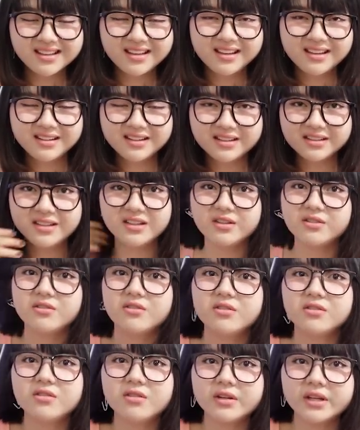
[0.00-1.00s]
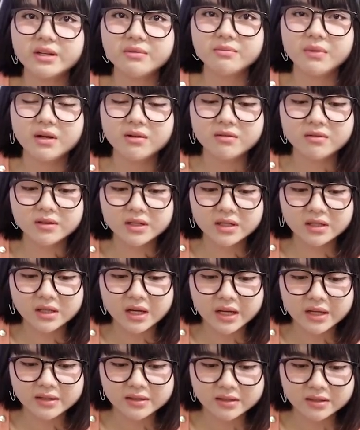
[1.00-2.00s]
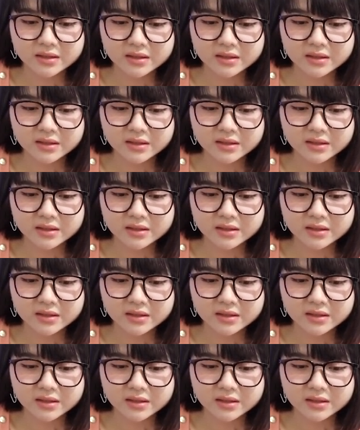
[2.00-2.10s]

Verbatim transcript: ada si guguk yang bangunin guys